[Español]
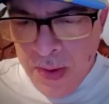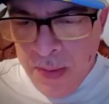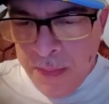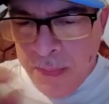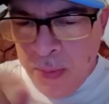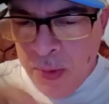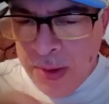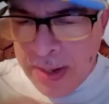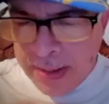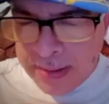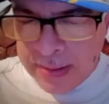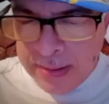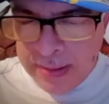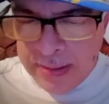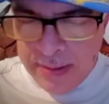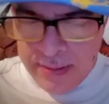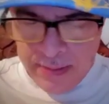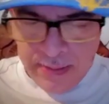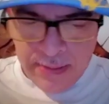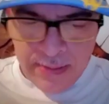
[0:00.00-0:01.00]
Por
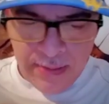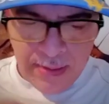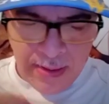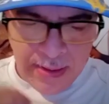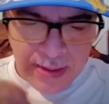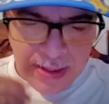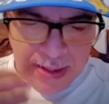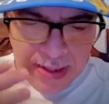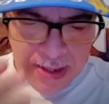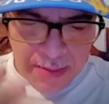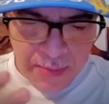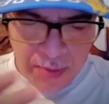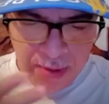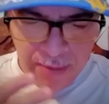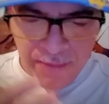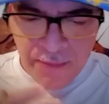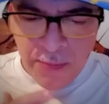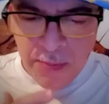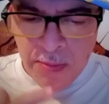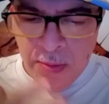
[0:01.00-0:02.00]
aquí regalamos
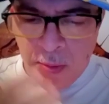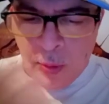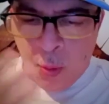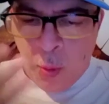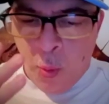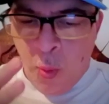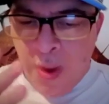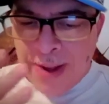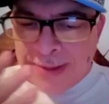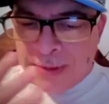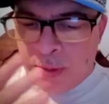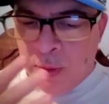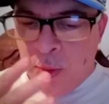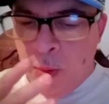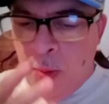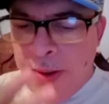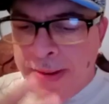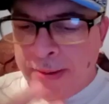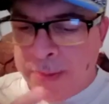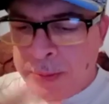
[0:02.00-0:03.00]
el fútbol cuatro
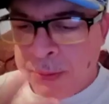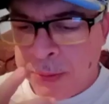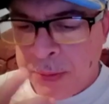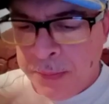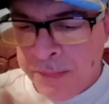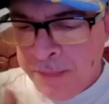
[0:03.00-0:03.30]
juegos